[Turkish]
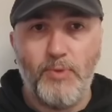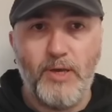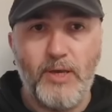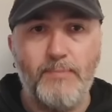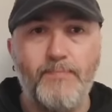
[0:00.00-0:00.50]

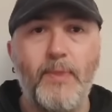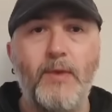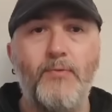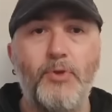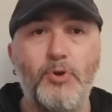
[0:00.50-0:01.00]
olmayı,
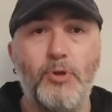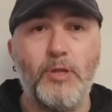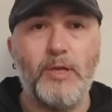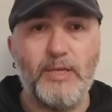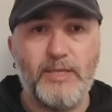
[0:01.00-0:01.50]

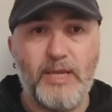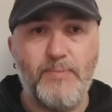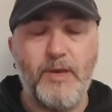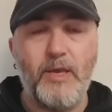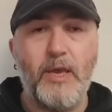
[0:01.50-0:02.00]
videoları
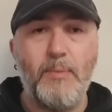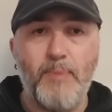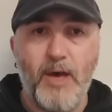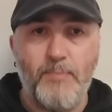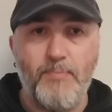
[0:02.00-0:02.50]

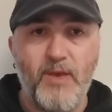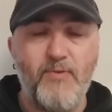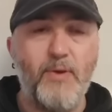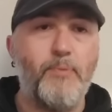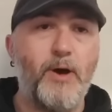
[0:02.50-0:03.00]
izlemeyi,
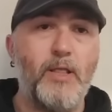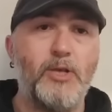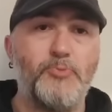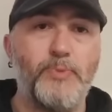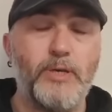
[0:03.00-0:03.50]
beğenmeyi ve
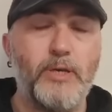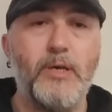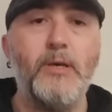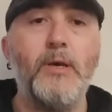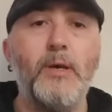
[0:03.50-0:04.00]

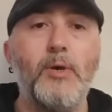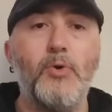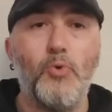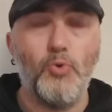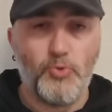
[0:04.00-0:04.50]
paylaşmayı
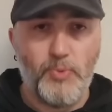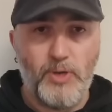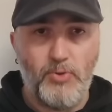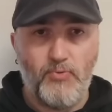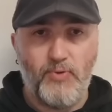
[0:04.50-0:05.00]

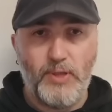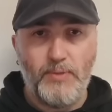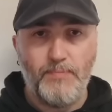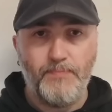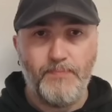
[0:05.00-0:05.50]
unutmayın lütfen.
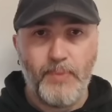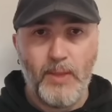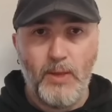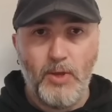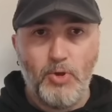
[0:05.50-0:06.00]

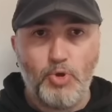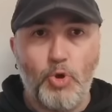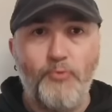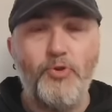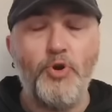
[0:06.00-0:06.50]

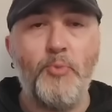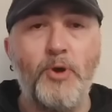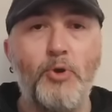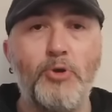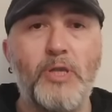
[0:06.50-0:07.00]
Son
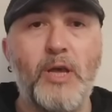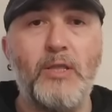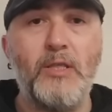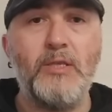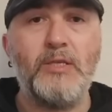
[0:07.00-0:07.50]
videoma
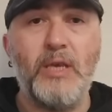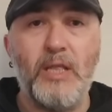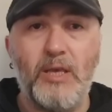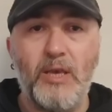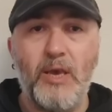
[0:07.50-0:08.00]
gösterdiğiniz
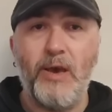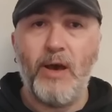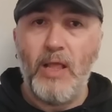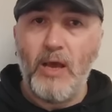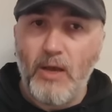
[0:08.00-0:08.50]
ilgiye,
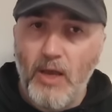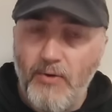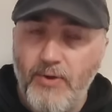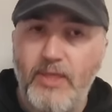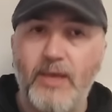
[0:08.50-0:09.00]

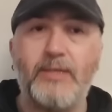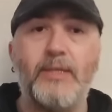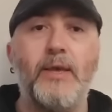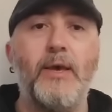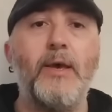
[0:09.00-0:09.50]
alakaya ve
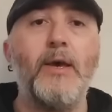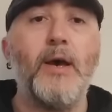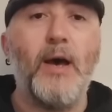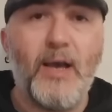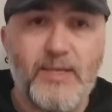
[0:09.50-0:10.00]
desteğe
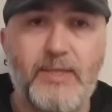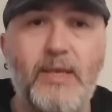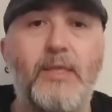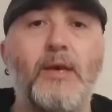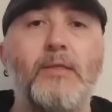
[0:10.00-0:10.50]

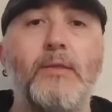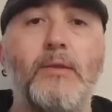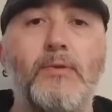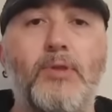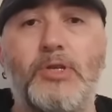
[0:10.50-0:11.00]
hassaten
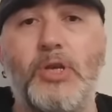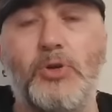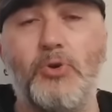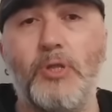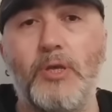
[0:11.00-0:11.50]

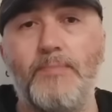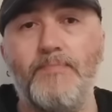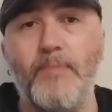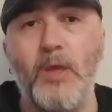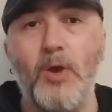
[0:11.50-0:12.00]
teşekkür ederim.
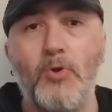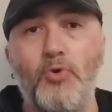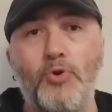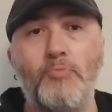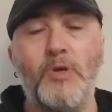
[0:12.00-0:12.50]

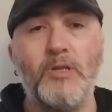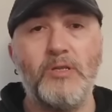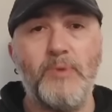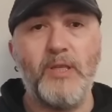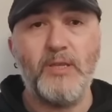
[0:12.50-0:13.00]

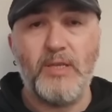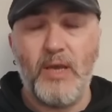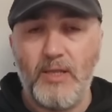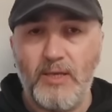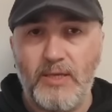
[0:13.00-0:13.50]
Yorumlarınız beni
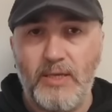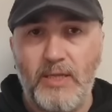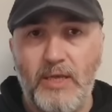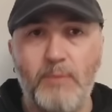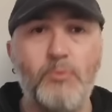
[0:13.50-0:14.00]

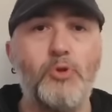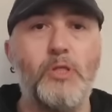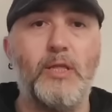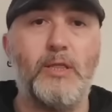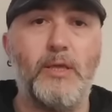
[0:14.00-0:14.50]
ziyadesiyle
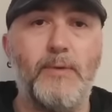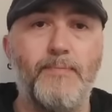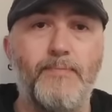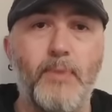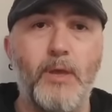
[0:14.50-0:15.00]
mutlu etti.